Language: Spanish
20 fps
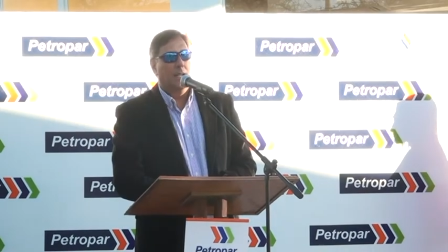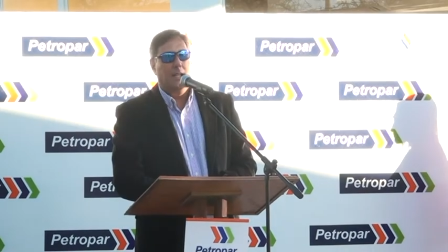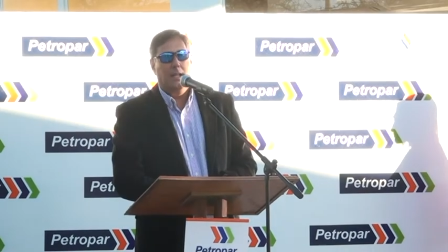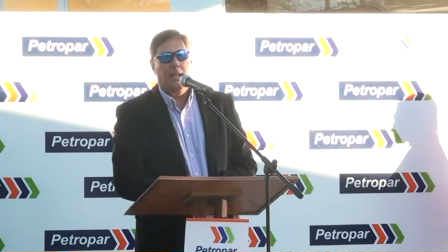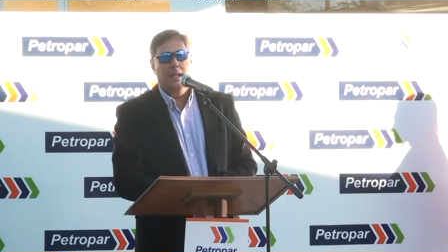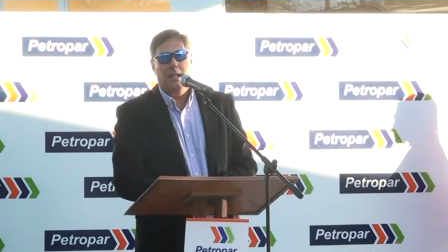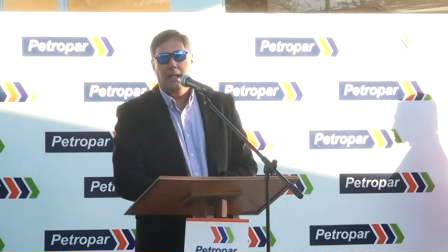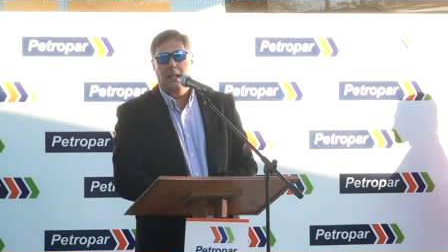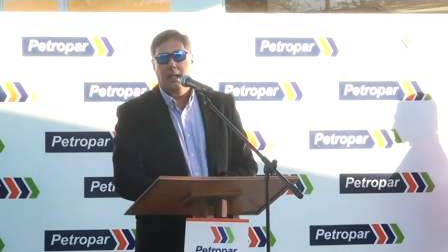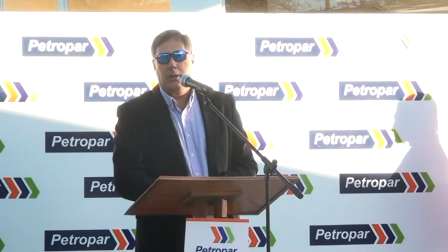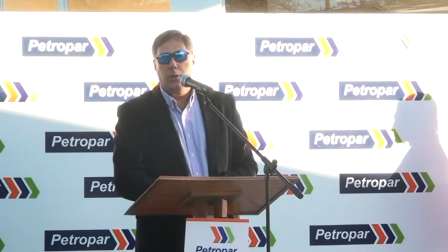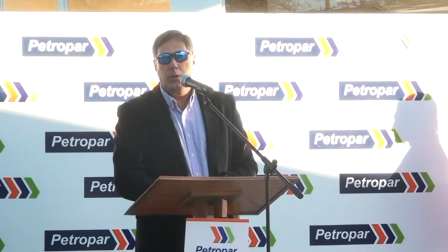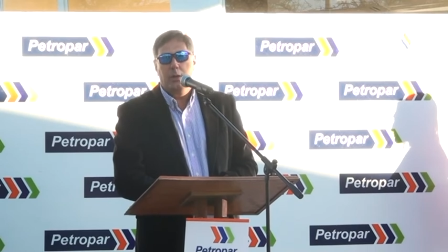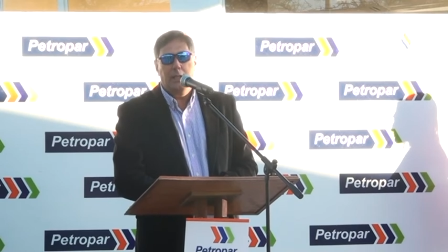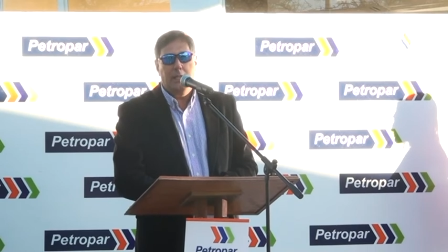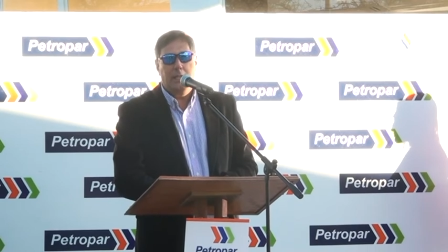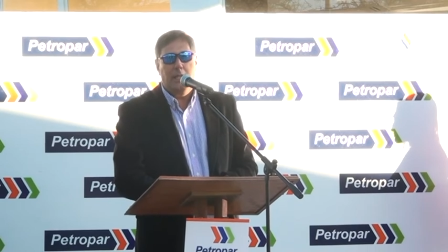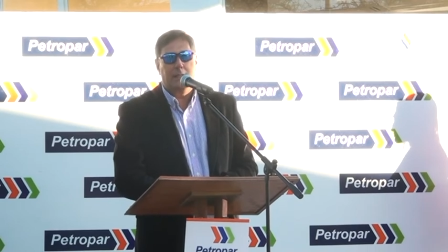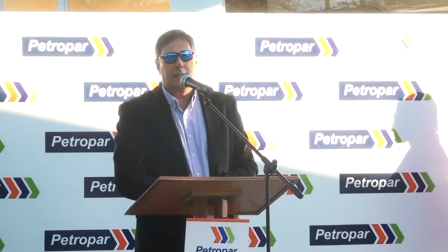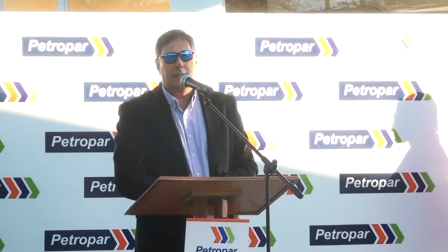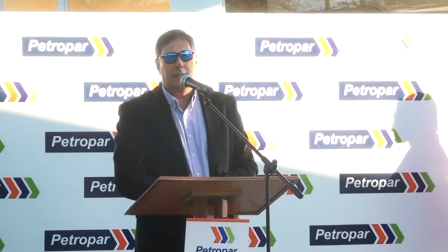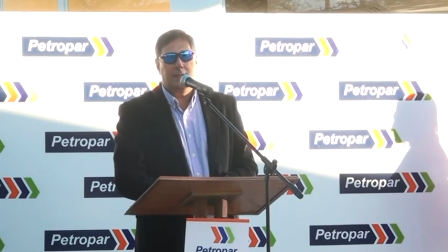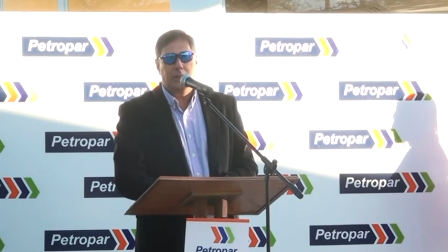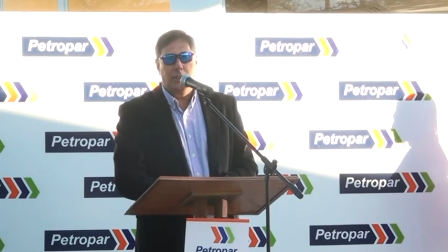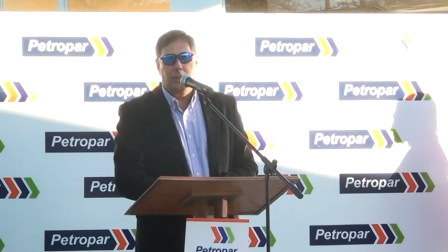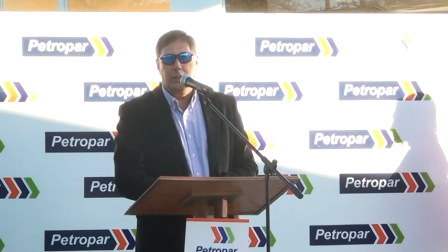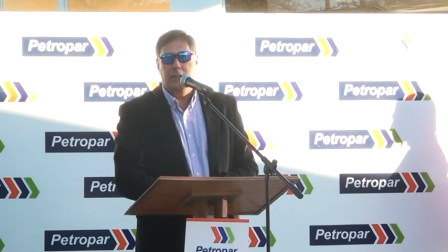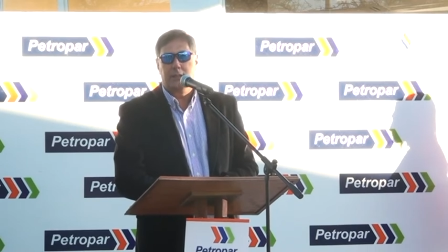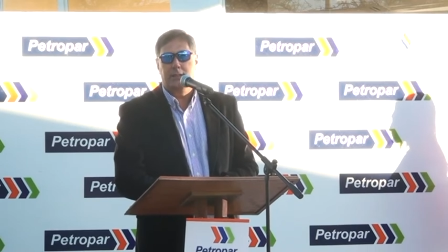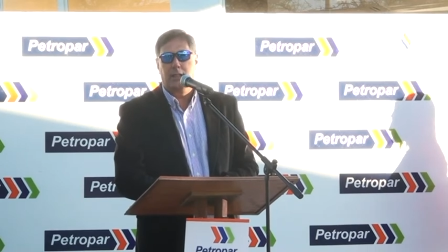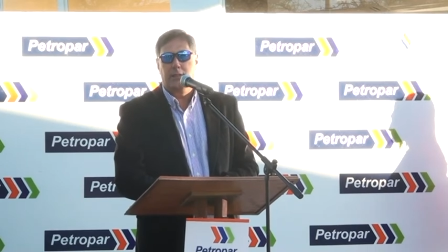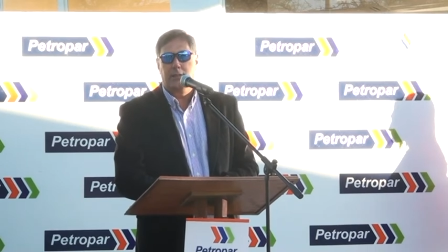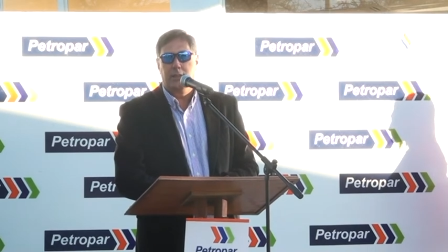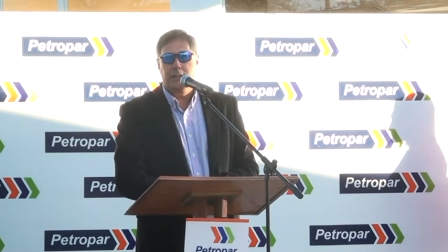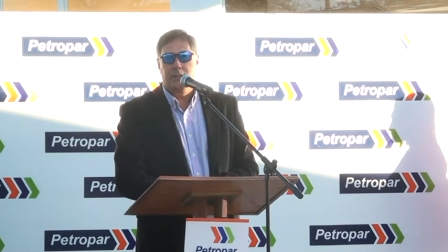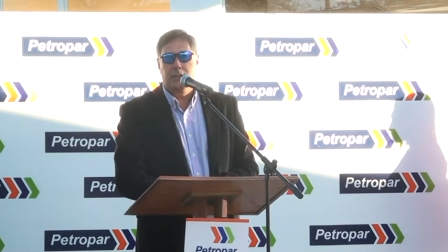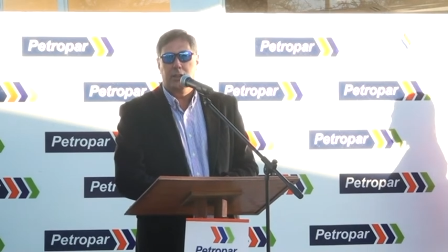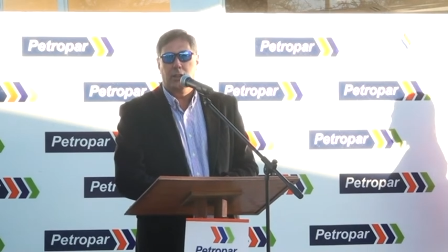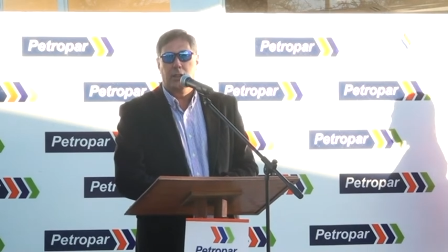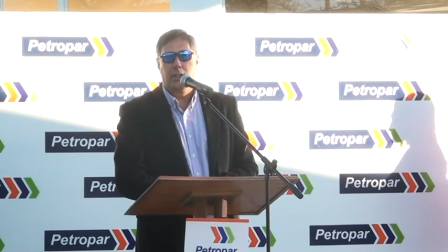Es la única estación de
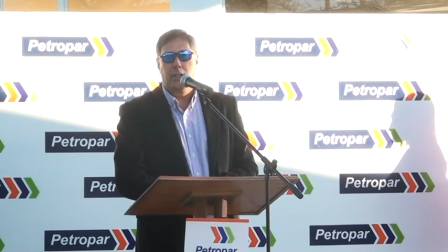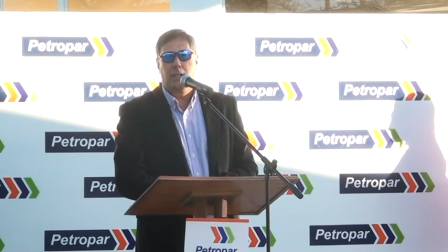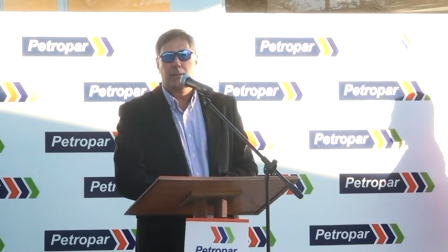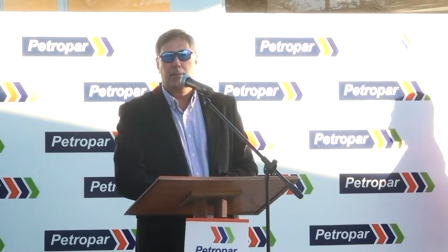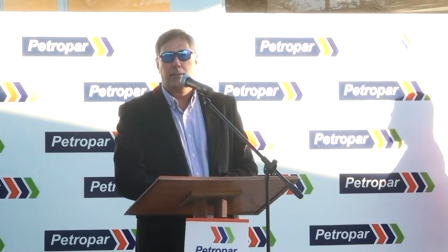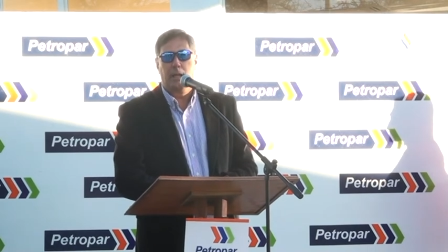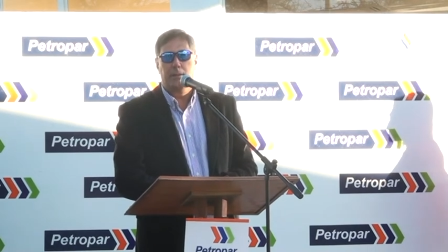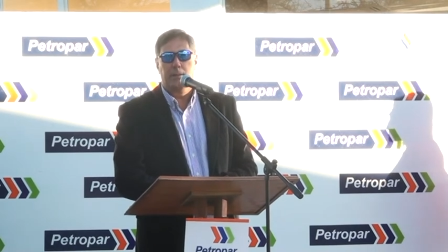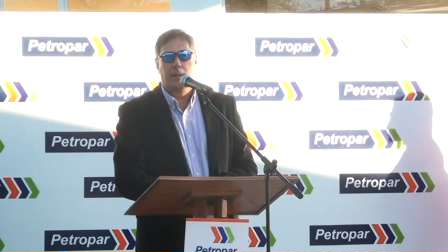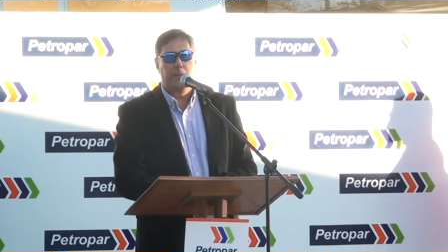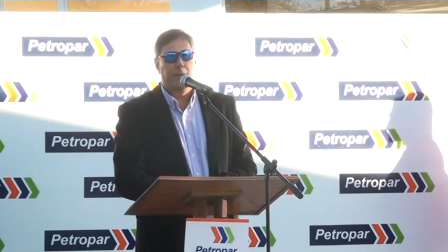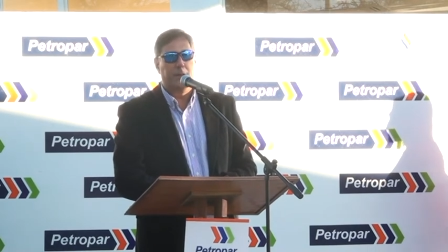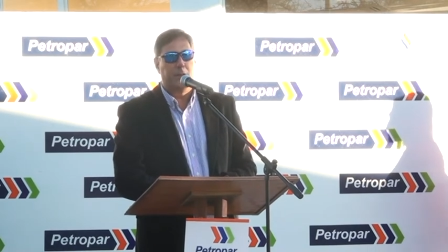servicios del emblema